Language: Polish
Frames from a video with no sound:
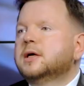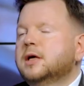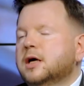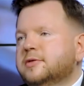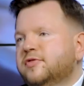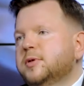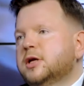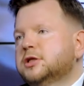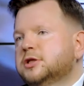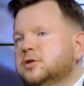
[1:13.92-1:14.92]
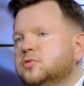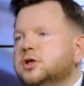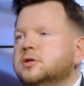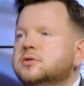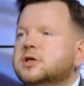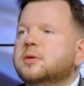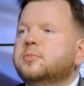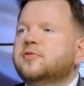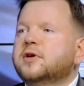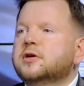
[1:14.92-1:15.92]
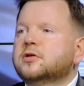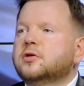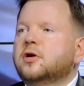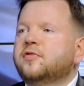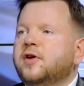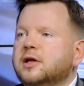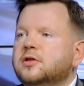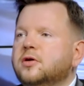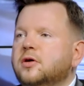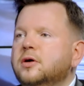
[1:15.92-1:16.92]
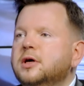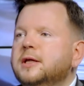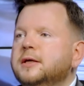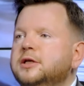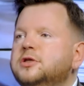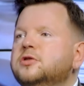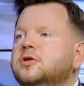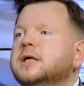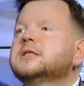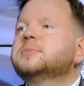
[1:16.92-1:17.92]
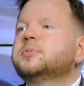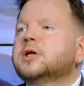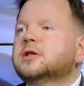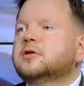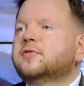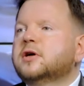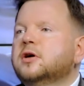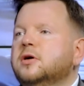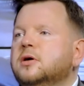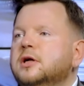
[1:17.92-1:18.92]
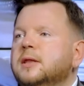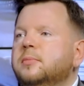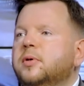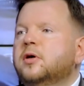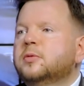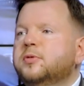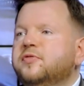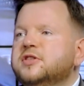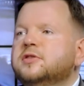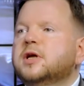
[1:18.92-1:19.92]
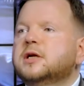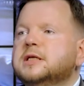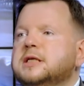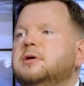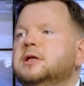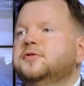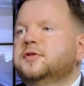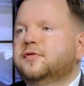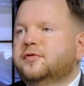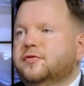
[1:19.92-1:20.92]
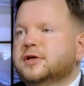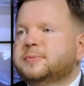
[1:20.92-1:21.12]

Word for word: Jak wybierasz się do urzędu skarbowego, to warto iść do doradcy podatkowego, bo on profesjonalnie załatwi Twoje